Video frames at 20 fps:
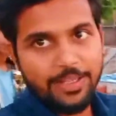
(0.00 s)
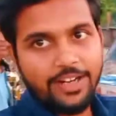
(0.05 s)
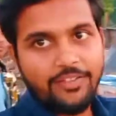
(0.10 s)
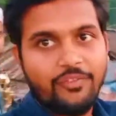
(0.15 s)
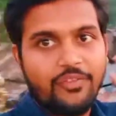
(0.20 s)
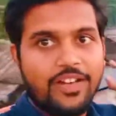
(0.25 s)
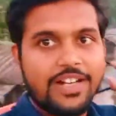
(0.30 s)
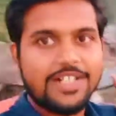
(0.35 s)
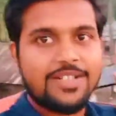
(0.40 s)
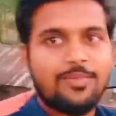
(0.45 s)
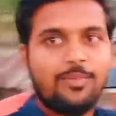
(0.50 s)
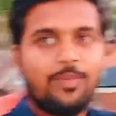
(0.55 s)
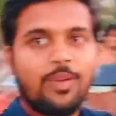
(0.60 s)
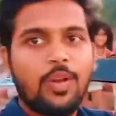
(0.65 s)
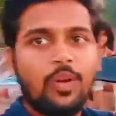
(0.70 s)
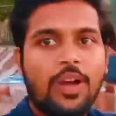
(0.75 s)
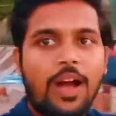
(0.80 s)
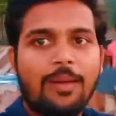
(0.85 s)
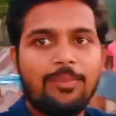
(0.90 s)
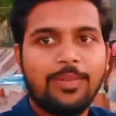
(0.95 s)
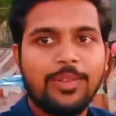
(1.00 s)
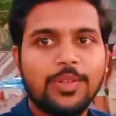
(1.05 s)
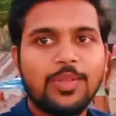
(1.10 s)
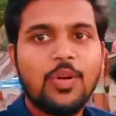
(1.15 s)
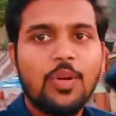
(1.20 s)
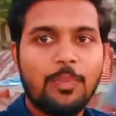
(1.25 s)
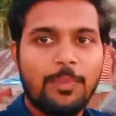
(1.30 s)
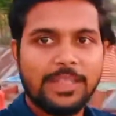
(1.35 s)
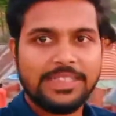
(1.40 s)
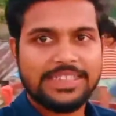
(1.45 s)
का मेरा फर्स्ट ब्लॉग आप
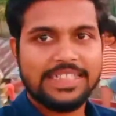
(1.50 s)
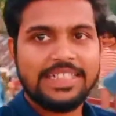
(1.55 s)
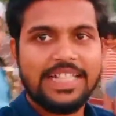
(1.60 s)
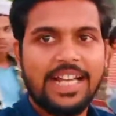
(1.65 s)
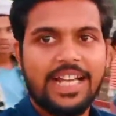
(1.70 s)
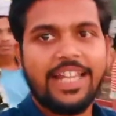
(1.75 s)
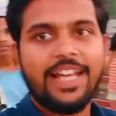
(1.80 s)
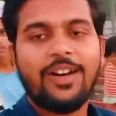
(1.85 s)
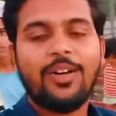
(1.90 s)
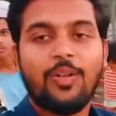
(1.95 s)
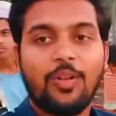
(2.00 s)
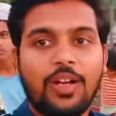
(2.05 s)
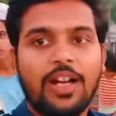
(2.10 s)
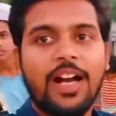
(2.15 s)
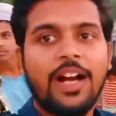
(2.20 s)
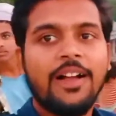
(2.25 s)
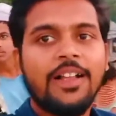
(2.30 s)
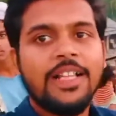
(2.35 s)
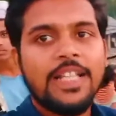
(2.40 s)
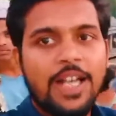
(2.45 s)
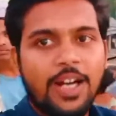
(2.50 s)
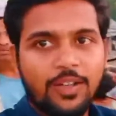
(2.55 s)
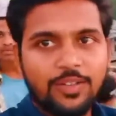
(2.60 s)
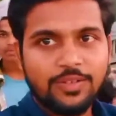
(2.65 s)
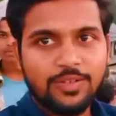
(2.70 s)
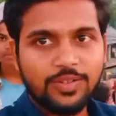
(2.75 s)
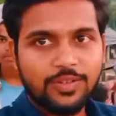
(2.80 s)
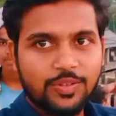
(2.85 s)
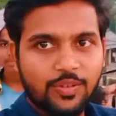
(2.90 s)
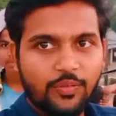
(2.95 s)
लोगों को पसंद आया होगा
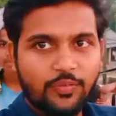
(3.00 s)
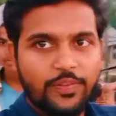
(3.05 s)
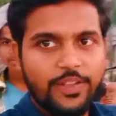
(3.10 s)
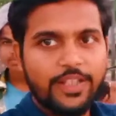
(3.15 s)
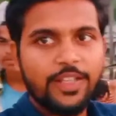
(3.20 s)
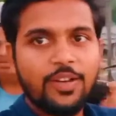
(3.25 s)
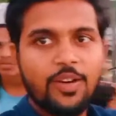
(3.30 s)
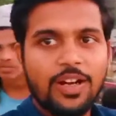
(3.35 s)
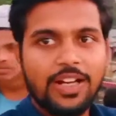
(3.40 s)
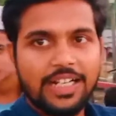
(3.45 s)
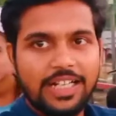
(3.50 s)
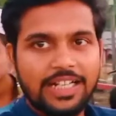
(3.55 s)
और दोस्तों वीडियो